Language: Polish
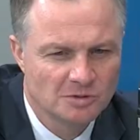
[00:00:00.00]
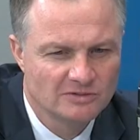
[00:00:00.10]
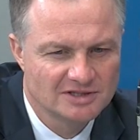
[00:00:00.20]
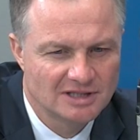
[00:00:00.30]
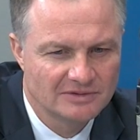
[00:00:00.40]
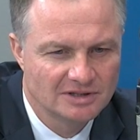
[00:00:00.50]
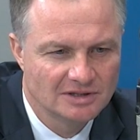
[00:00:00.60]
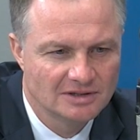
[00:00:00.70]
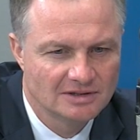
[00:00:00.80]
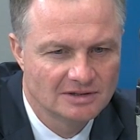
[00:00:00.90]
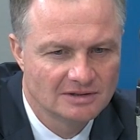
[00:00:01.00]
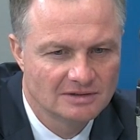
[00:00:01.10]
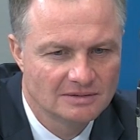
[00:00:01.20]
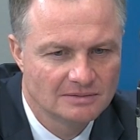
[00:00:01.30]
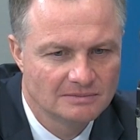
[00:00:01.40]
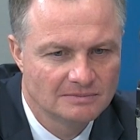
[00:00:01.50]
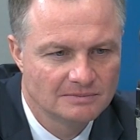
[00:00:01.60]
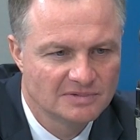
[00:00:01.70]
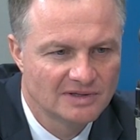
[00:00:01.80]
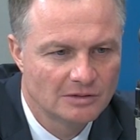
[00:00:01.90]
stawki. Yy,
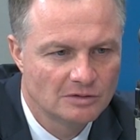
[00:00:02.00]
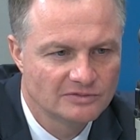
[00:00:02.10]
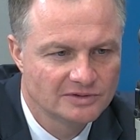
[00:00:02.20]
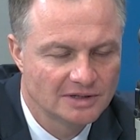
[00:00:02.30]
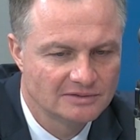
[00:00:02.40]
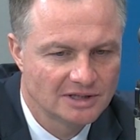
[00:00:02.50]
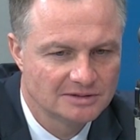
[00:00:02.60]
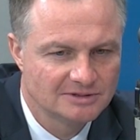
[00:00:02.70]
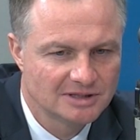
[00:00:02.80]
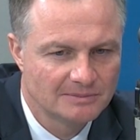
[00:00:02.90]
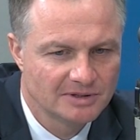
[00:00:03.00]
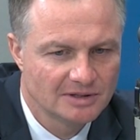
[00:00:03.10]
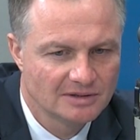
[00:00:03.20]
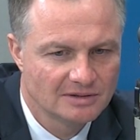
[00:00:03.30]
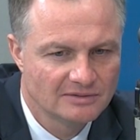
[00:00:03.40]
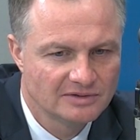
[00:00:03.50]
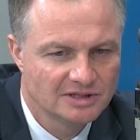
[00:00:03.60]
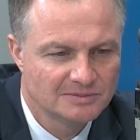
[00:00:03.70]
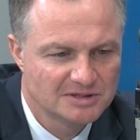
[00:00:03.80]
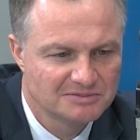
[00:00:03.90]
bywało na, na tym etapie w
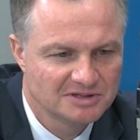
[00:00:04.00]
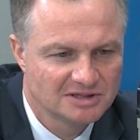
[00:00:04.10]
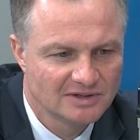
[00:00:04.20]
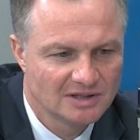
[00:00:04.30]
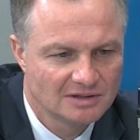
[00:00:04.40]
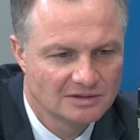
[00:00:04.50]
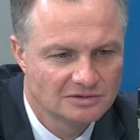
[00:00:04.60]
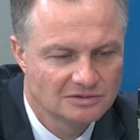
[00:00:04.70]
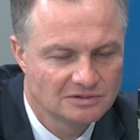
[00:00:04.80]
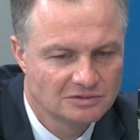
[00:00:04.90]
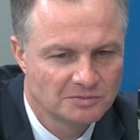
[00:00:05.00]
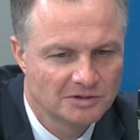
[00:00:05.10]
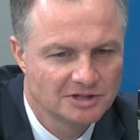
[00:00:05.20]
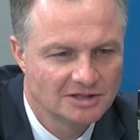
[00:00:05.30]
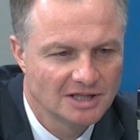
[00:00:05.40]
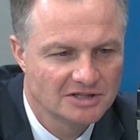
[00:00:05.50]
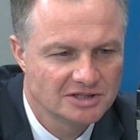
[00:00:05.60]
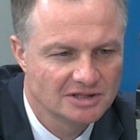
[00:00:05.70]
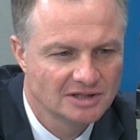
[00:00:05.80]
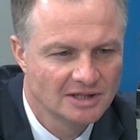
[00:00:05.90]
innych perspektywach zupełnie
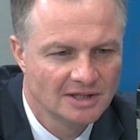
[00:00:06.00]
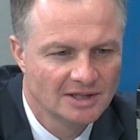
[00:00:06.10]
inaczej.